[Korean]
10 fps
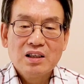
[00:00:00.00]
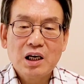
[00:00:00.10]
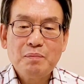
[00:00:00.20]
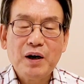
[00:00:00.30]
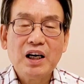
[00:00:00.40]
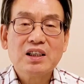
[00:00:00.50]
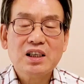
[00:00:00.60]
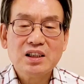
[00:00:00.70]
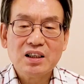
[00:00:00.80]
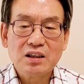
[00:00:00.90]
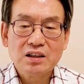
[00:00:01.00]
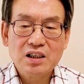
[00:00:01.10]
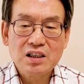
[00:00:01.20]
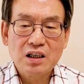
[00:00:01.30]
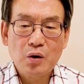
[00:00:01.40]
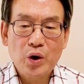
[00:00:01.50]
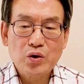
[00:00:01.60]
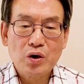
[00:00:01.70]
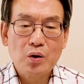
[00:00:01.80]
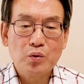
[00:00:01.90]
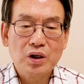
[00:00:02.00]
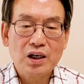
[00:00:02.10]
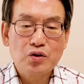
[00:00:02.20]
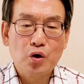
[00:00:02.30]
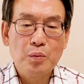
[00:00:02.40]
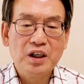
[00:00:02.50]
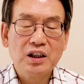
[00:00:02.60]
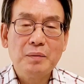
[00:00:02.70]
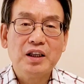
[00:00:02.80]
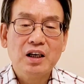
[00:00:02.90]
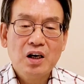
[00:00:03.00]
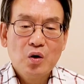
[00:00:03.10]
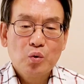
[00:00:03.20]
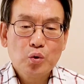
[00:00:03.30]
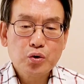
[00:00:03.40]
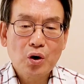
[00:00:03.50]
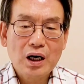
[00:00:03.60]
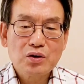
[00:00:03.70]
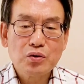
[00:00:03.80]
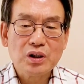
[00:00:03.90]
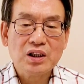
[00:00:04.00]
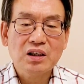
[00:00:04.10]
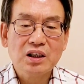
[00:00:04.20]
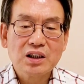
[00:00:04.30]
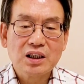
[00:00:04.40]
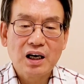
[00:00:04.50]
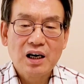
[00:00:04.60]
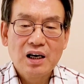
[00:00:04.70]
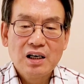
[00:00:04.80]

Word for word: 재판의 실체적 진실을 훼손할 우려가 소명되면 구속할 수 있는 것이다.